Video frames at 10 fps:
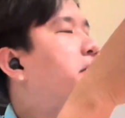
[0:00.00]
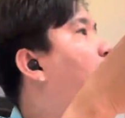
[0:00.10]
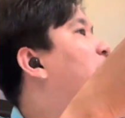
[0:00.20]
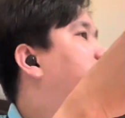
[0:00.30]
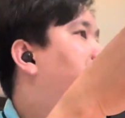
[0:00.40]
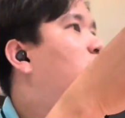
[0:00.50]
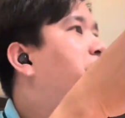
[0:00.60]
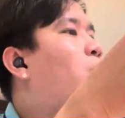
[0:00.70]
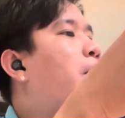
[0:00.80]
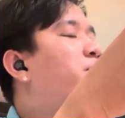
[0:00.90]
pa mo guys,
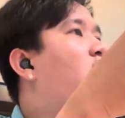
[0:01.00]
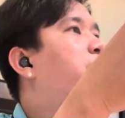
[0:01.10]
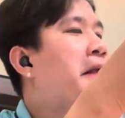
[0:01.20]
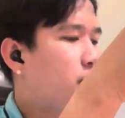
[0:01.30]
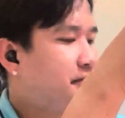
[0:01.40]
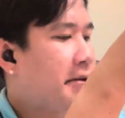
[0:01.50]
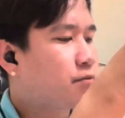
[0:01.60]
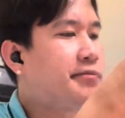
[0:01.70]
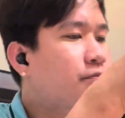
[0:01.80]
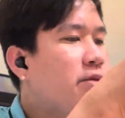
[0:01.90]
nagagat ng bako just
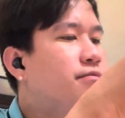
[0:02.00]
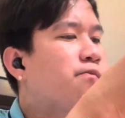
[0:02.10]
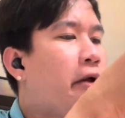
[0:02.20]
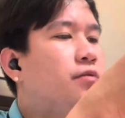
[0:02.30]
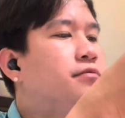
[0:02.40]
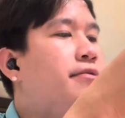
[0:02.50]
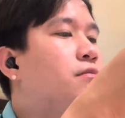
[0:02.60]
Taiwan, lantawa ah, bala.